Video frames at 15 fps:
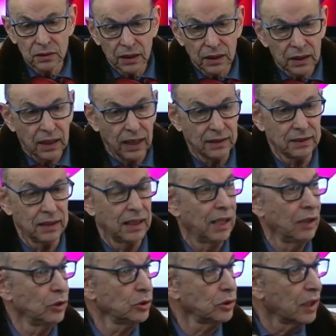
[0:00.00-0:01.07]

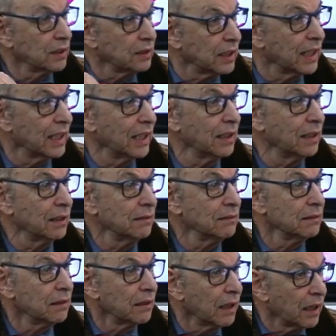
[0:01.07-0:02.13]
encarcelados que siguen
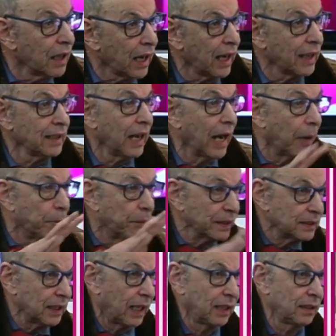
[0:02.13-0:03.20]
en la cárcel a
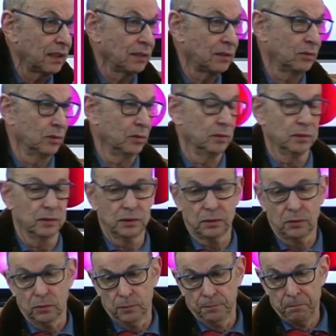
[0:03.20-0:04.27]
pesar de todo esto